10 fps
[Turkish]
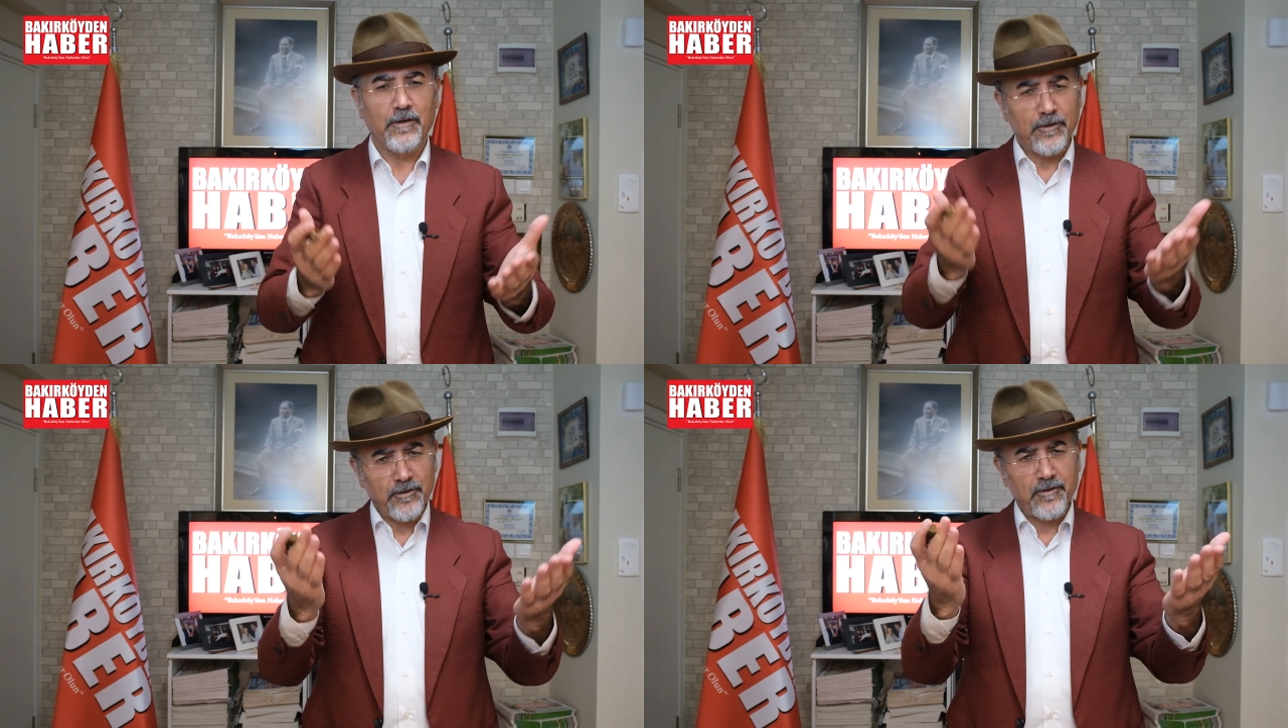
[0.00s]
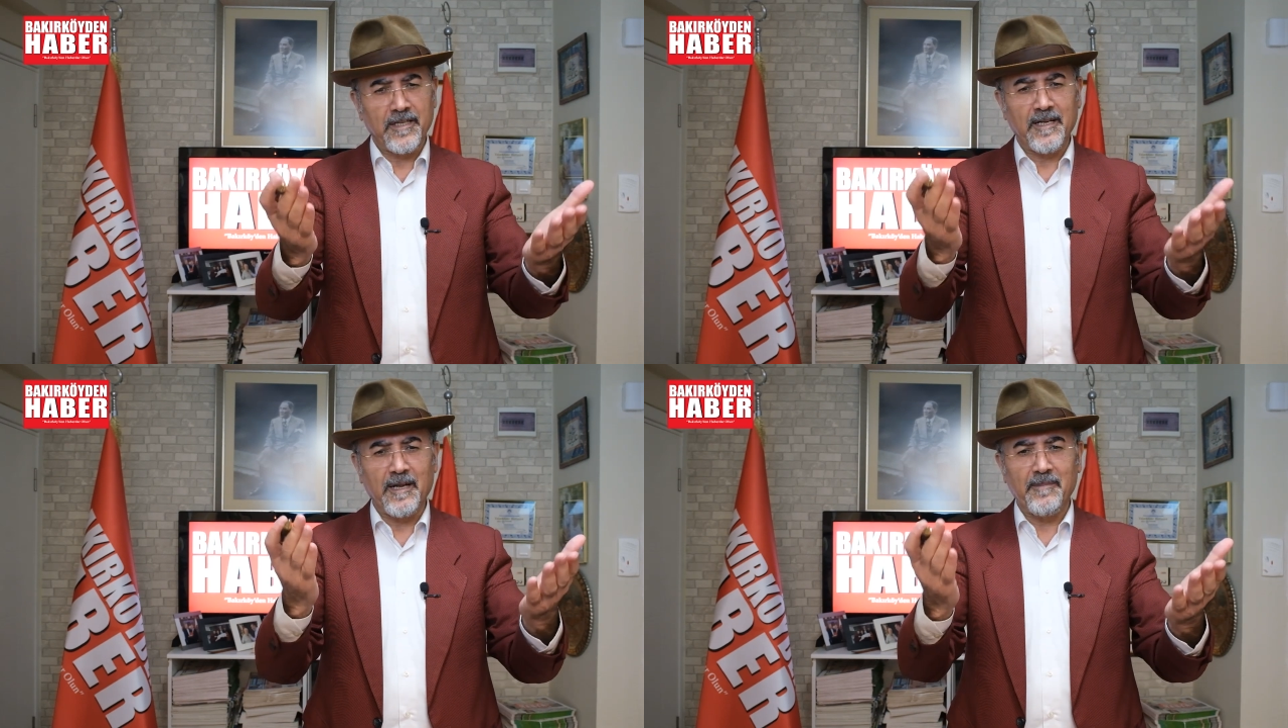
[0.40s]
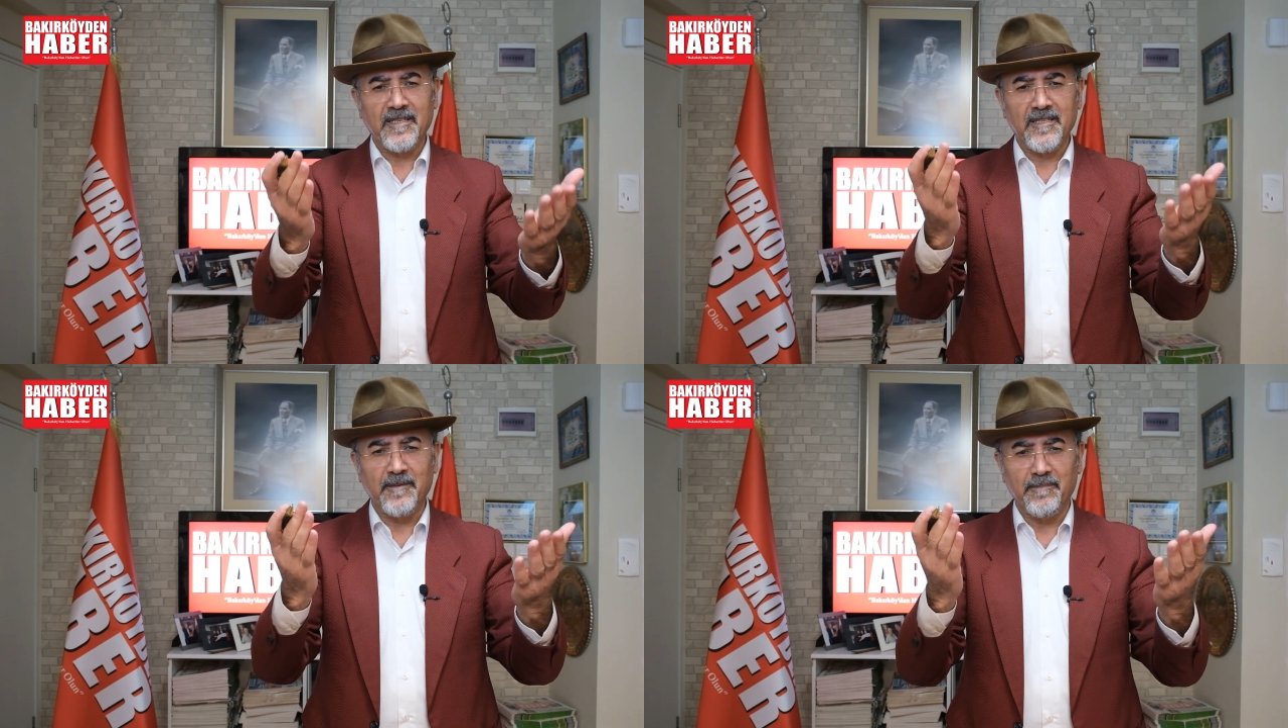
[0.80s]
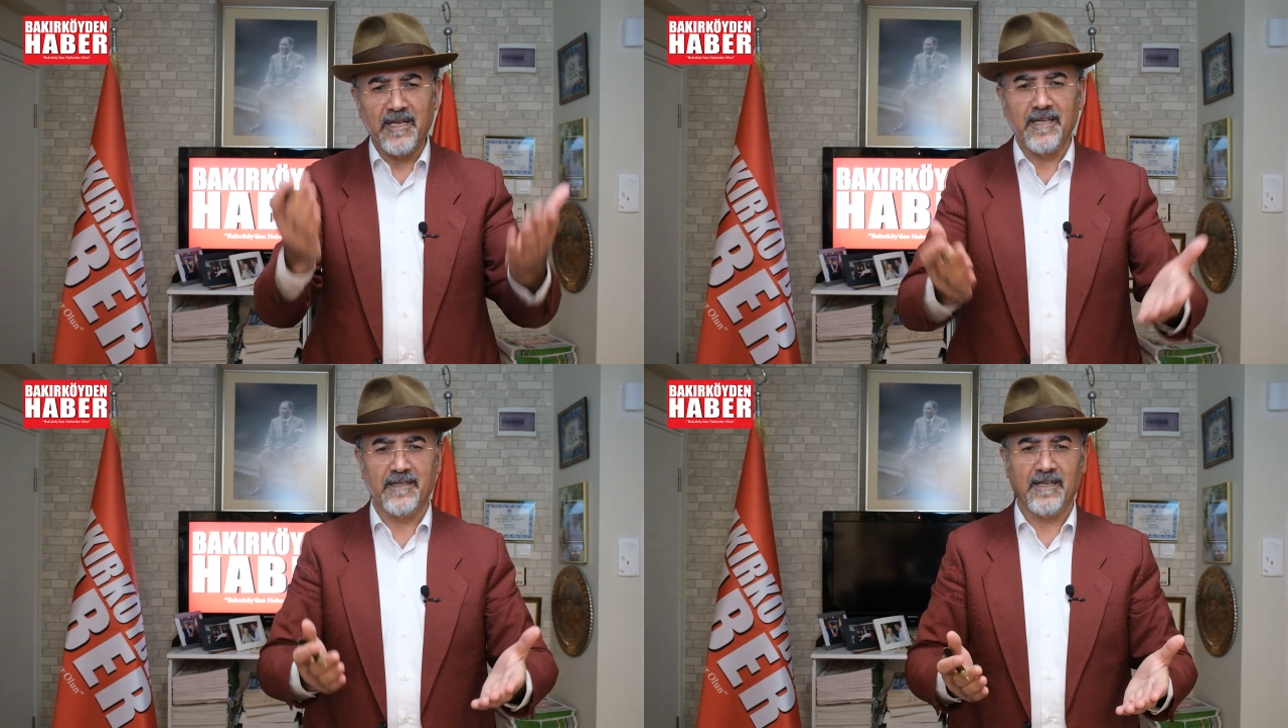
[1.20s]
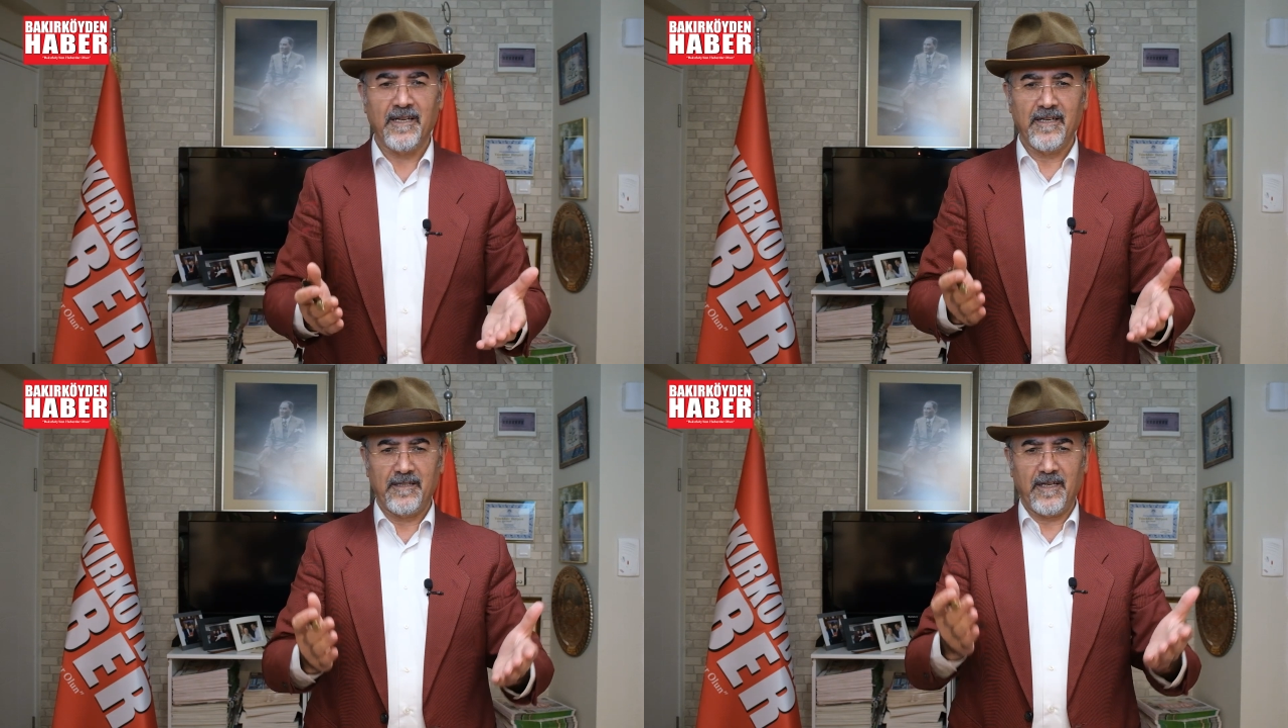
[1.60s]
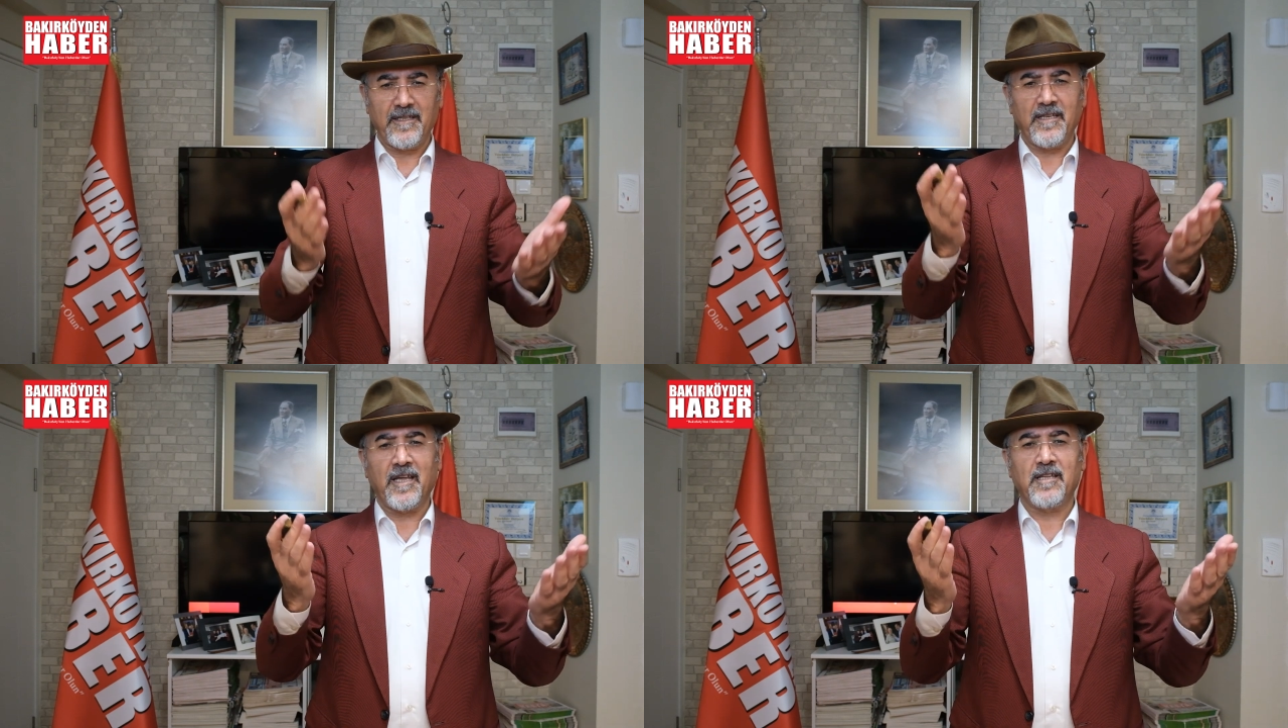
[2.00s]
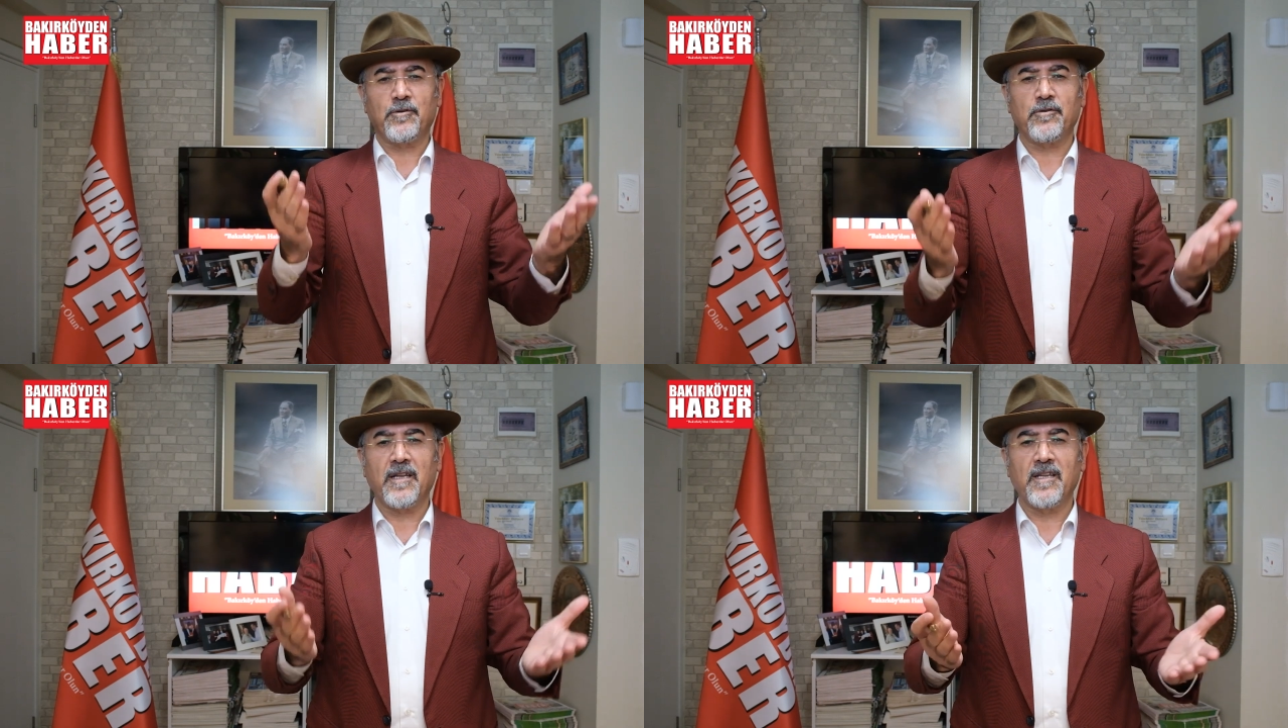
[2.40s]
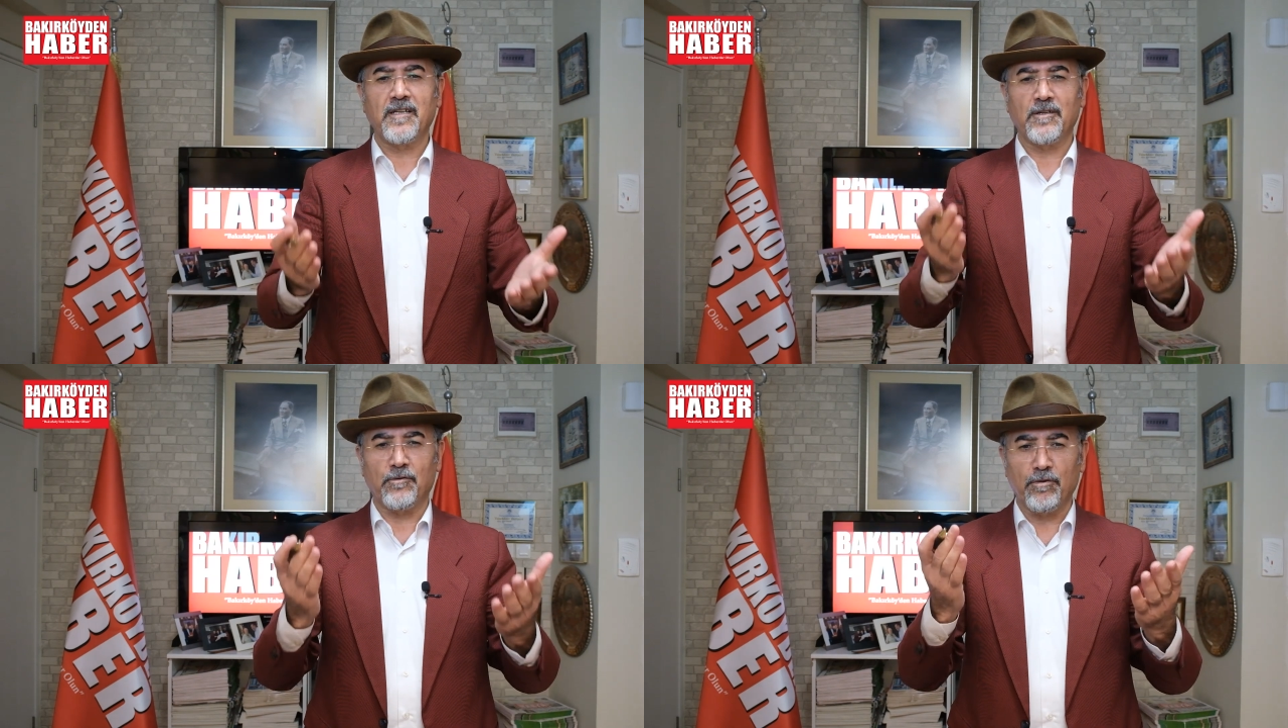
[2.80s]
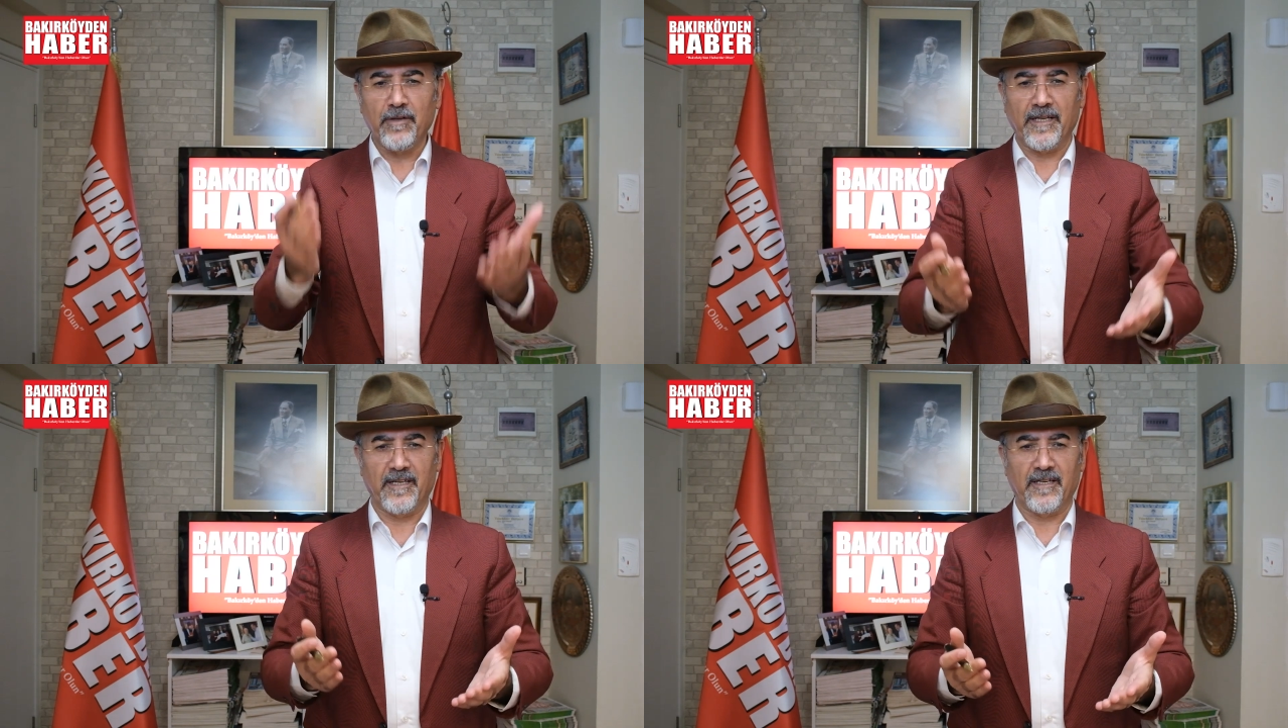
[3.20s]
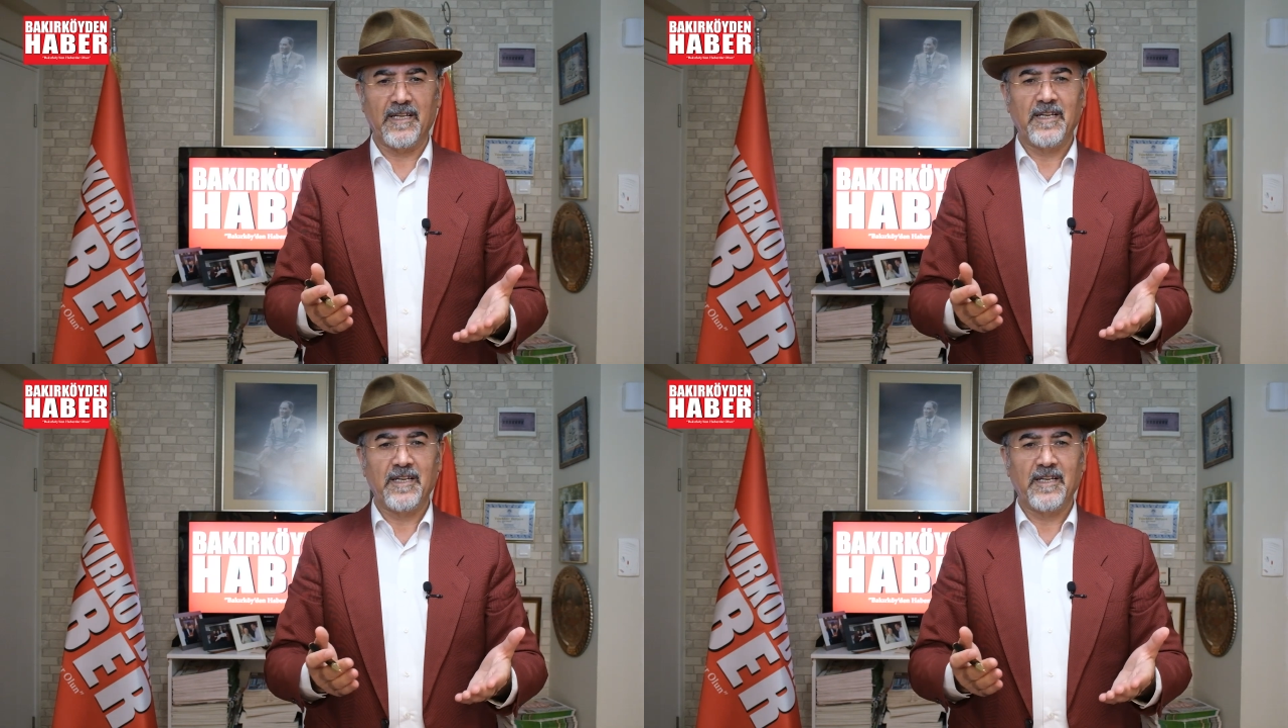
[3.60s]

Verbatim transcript: Özür dilemesini bilin. Nezaket kurallarını kullanın.